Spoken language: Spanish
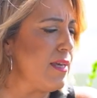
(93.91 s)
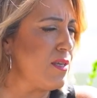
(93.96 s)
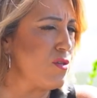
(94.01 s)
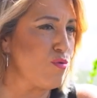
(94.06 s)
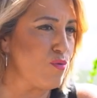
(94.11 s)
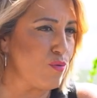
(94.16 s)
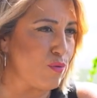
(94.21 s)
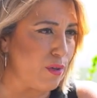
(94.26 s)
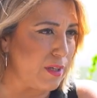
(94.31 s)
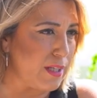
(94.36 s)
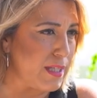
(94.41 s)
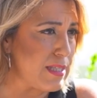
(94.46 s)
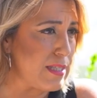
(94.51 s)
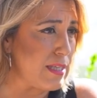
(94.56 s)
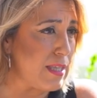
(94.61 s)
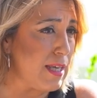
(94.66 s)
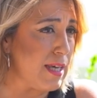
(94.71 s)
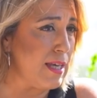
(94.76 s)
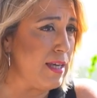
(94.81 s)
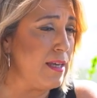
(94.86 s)
en su
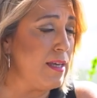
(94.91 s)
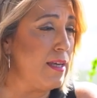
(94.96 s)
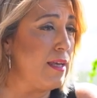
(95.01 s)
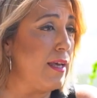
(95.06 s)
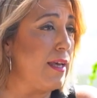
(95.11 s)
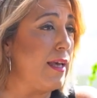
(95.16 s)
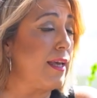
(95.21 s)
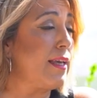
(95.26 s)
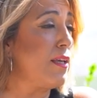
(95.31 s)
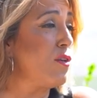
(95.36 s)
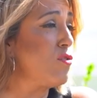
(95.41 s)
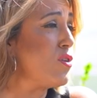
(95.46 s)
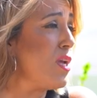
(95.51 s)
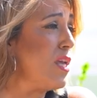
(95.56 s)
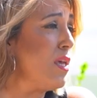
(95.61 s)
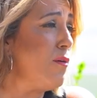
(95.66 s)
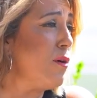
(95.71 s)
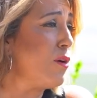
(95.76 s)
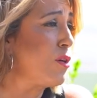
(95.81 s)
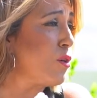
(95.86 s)
honestidad, en que no se ha
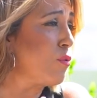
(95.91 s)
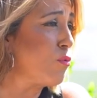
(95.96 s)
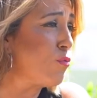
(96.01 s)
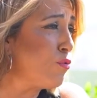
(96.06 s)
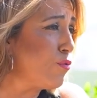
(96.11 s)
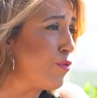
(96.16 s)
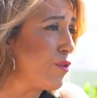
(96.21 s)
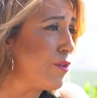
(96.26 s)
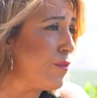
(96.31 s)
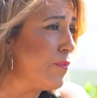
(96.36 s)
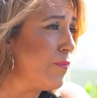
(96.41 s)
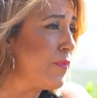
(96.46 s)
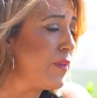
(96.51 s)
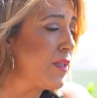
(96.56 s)
llevado ni un duro.